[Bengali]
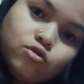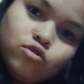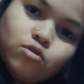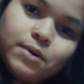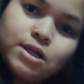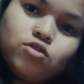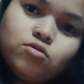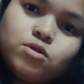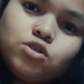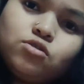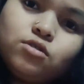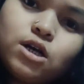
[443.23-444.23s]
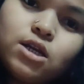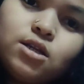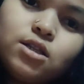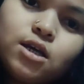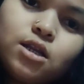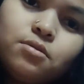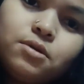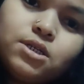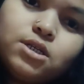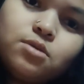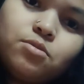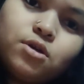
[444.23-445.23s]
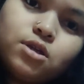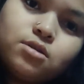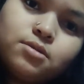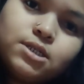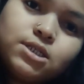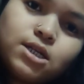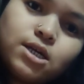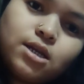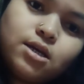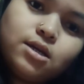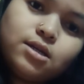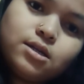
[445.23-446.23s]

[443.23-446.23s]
কোনো পাথর বসানো কানের থাকলে পরে যেটা পরা যাবে যেটা না